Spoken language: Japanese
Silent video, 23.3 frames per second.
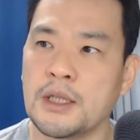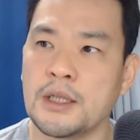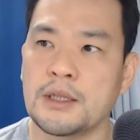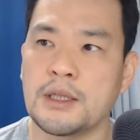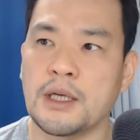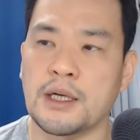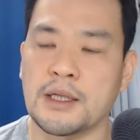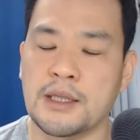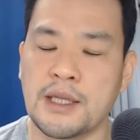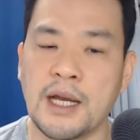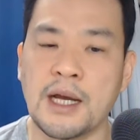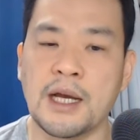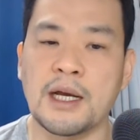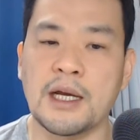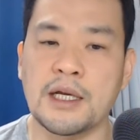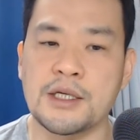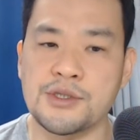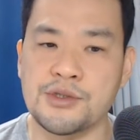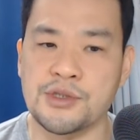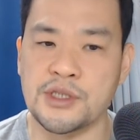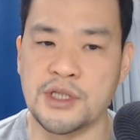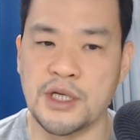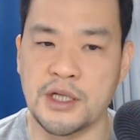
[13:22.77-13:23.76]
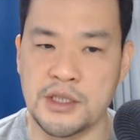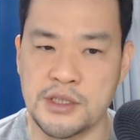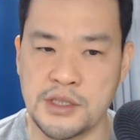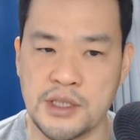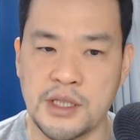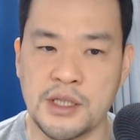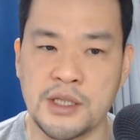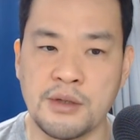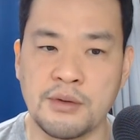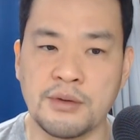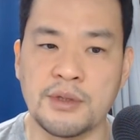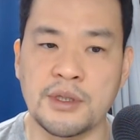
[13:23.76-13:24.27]
だから団塊ジュニアです
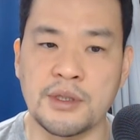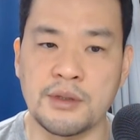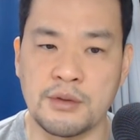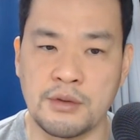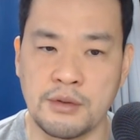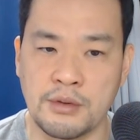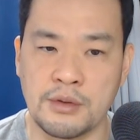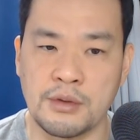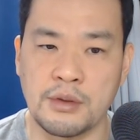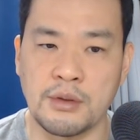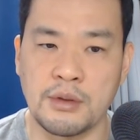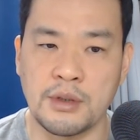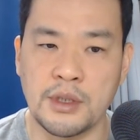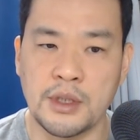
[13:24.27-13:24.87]
ね、日本でいうところの。